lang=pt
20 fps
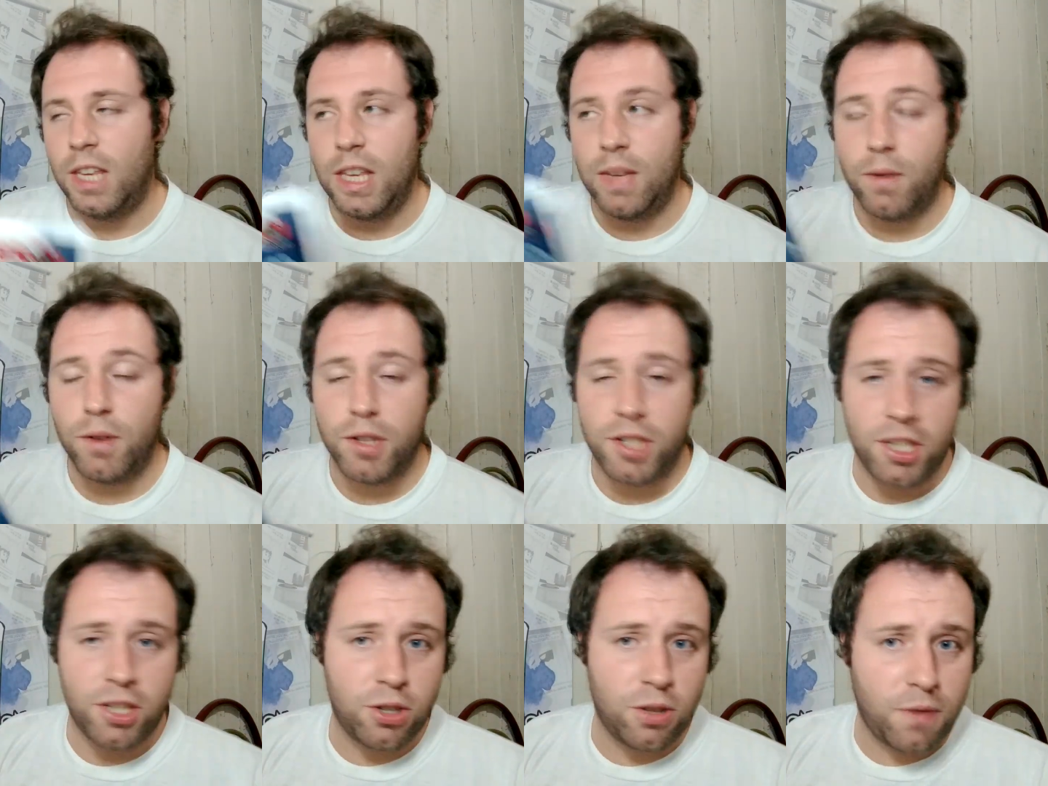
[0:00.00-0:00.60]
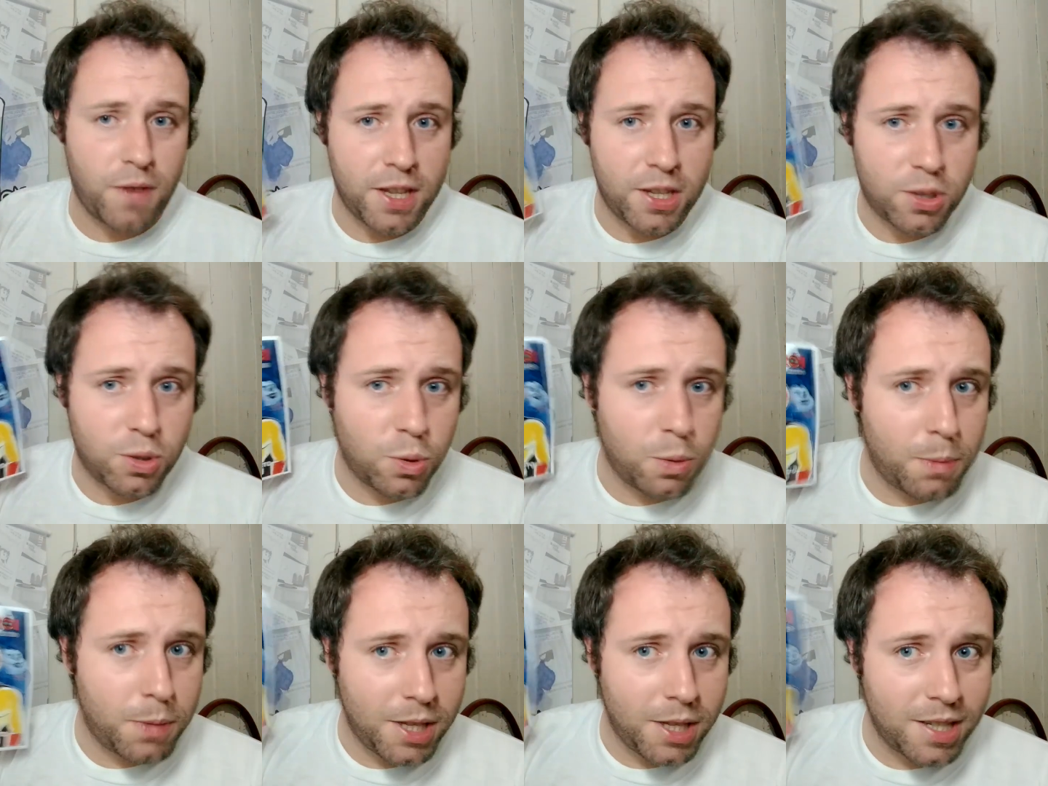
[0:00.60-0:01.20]
E você só vai
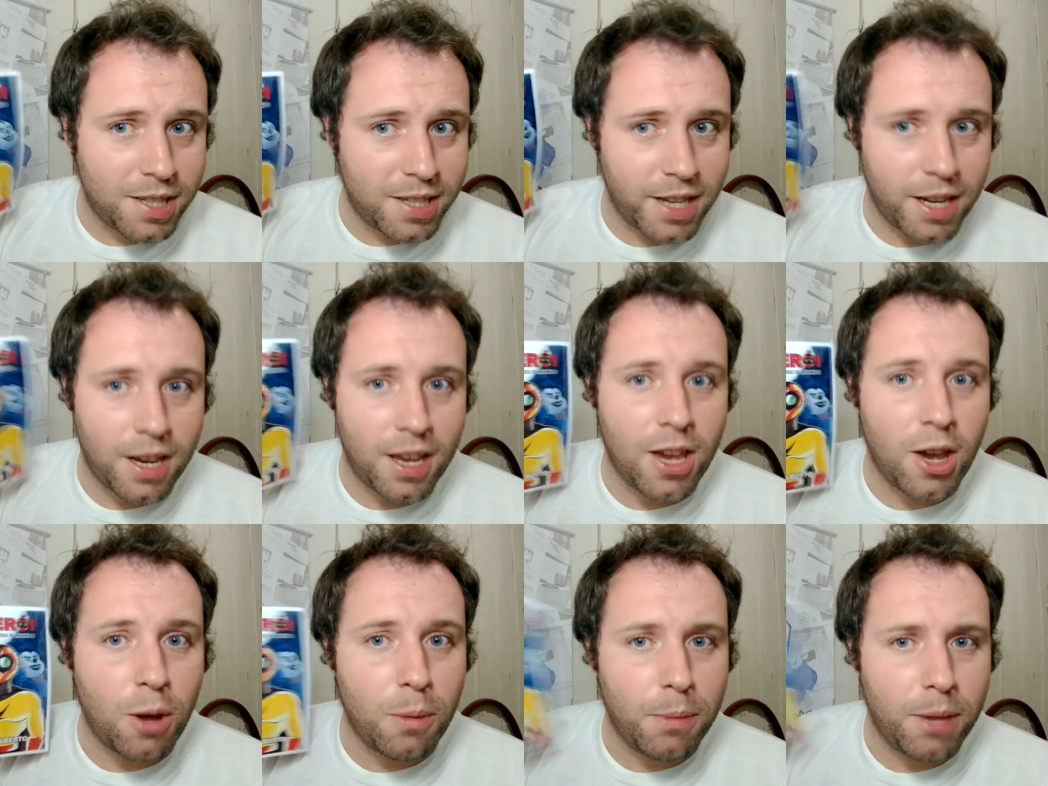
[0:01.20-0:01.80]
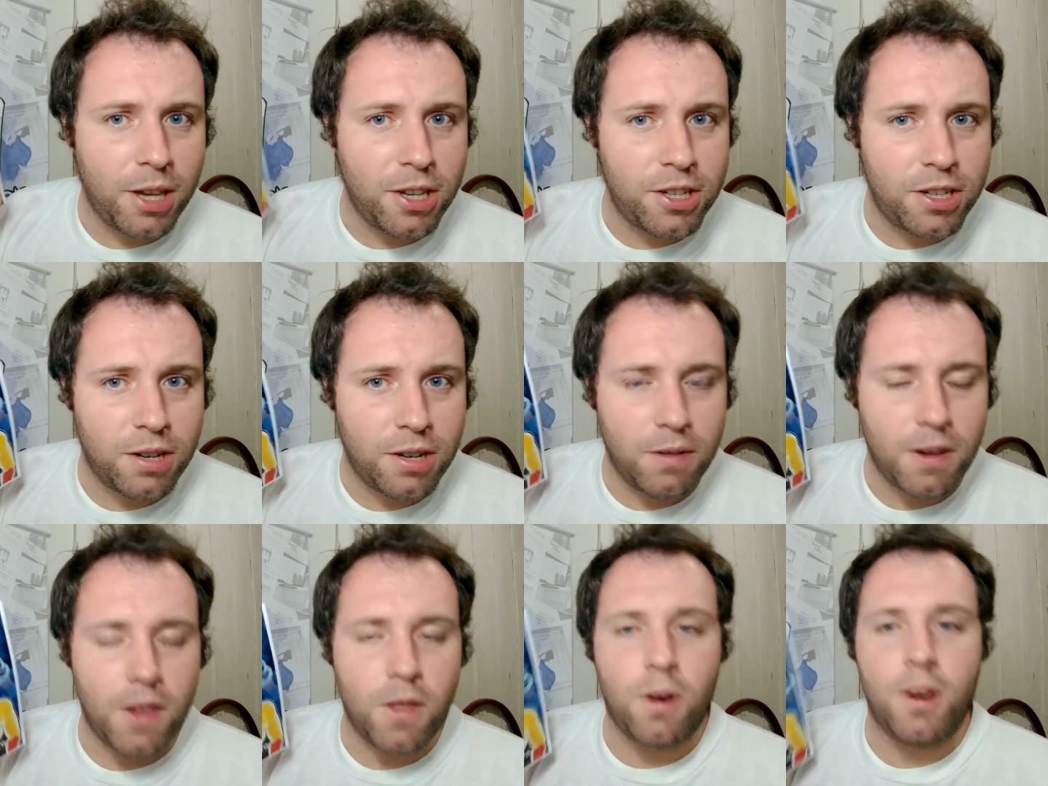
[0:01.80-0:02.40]
descobrir se ele realmente é
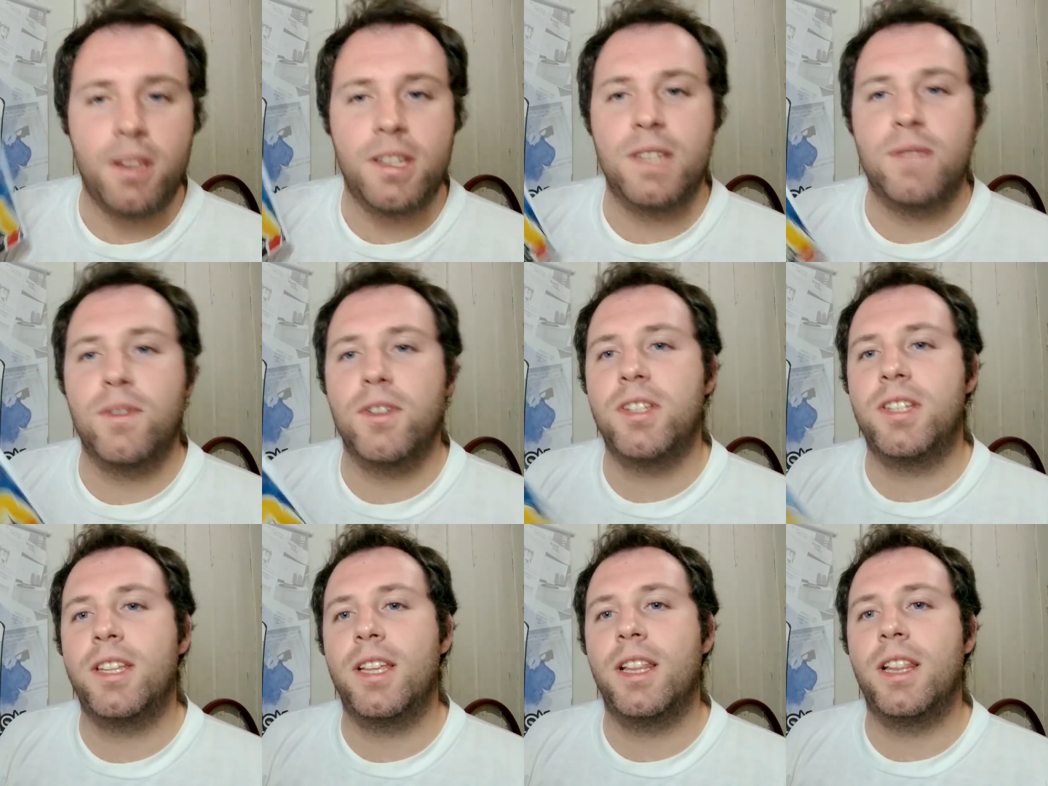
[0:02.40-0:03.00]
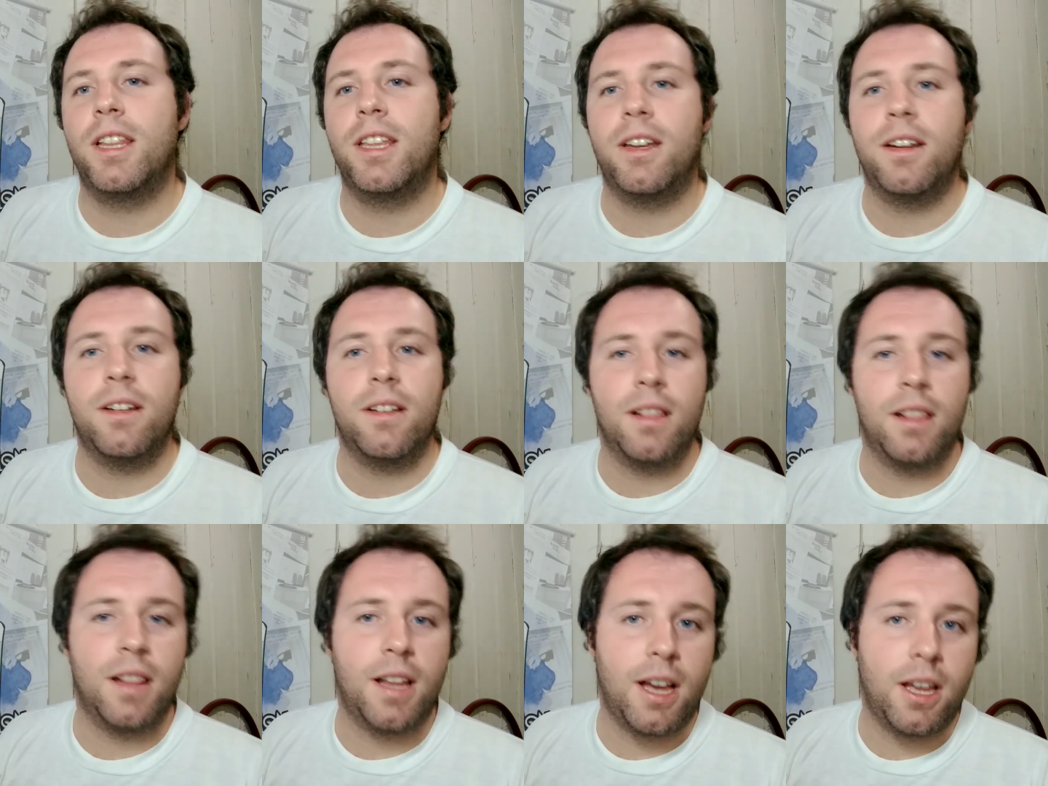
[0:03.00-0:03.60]
um herói se você ler
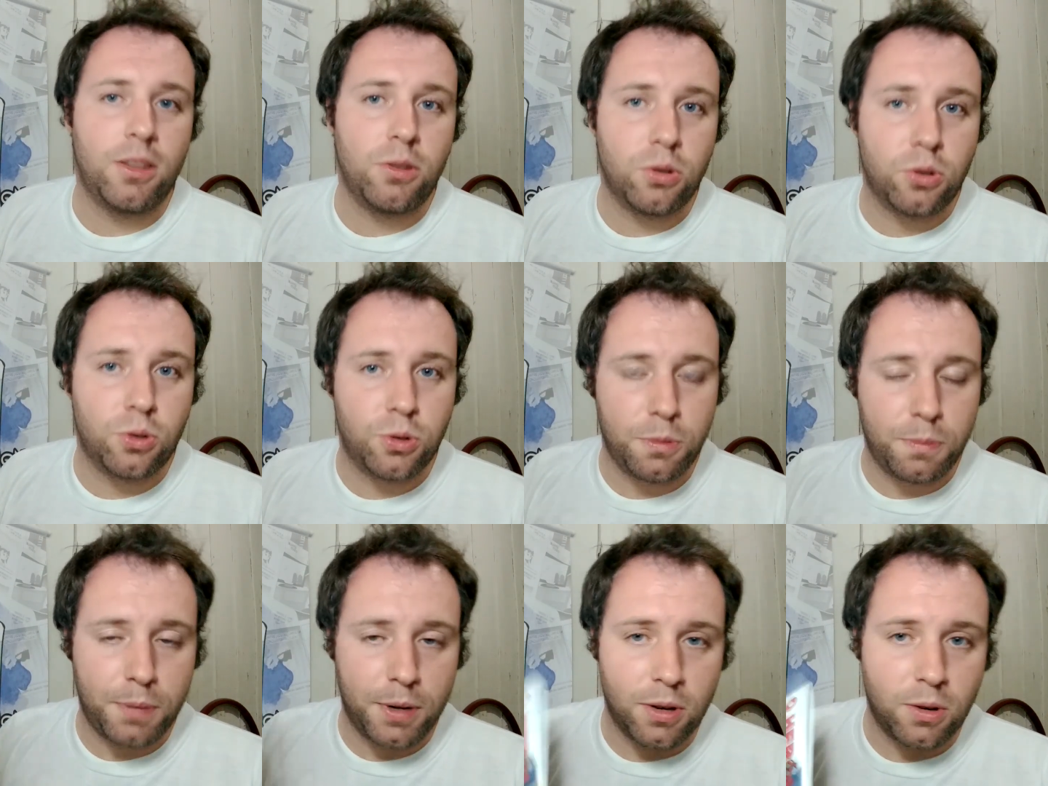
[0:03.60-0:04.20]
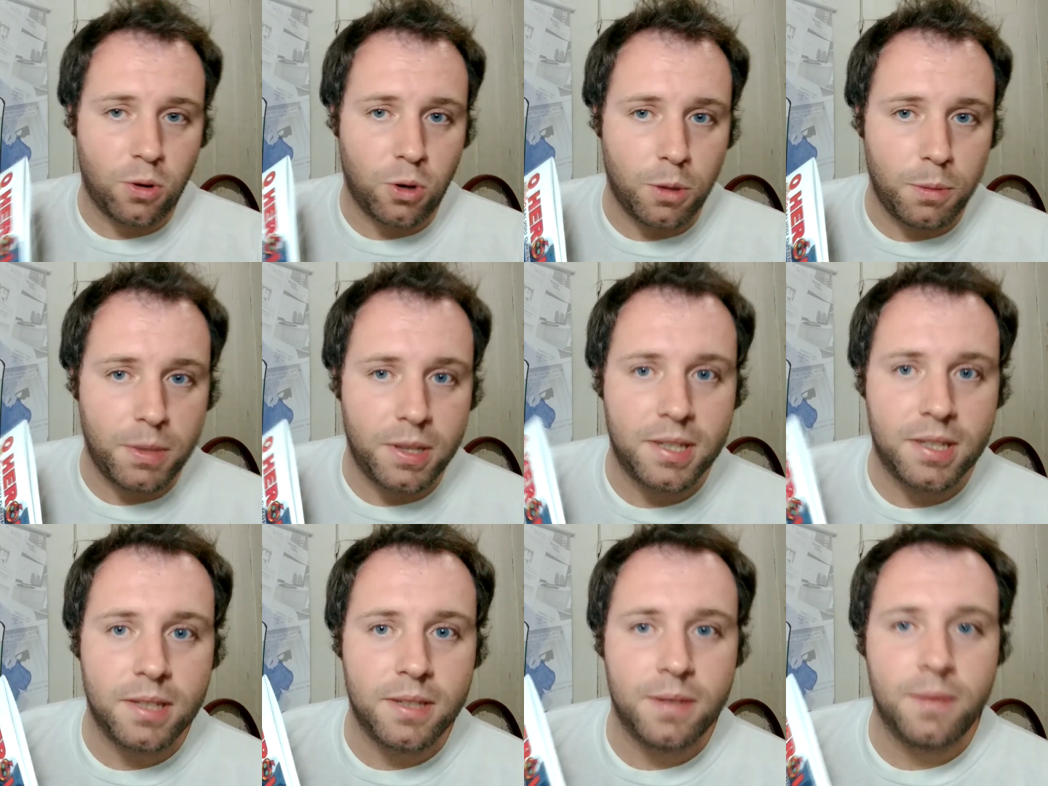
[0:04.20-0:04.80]
lá no Super
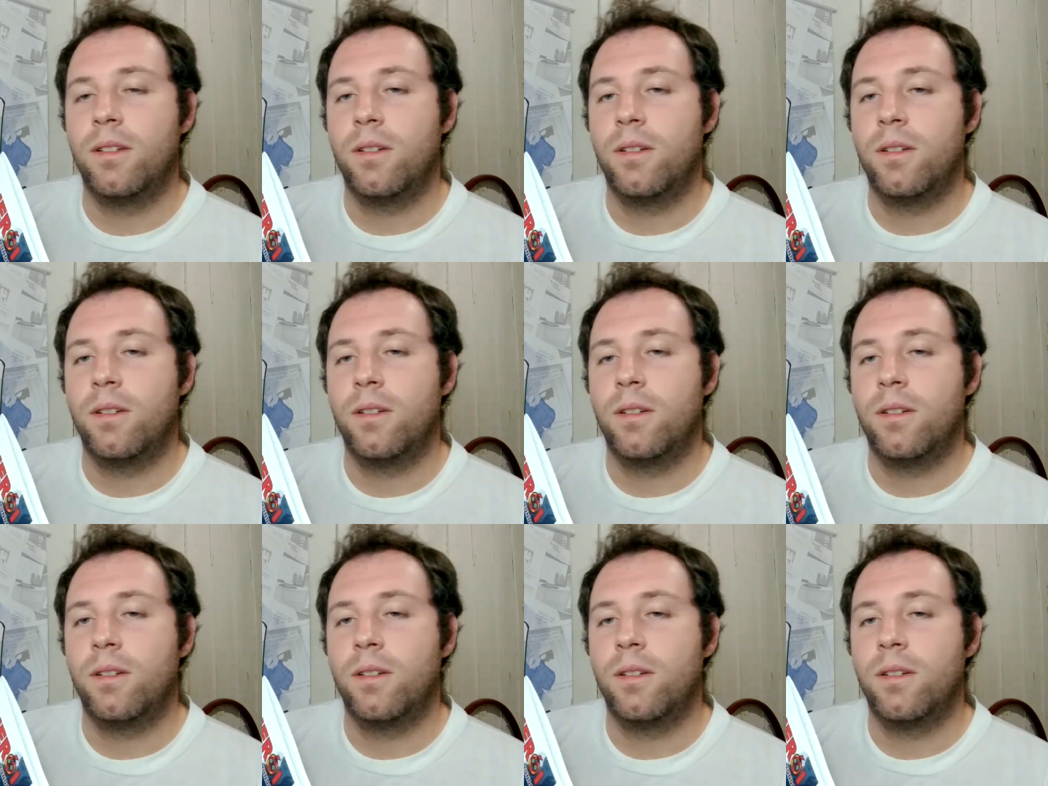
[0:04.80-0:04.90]
Comics.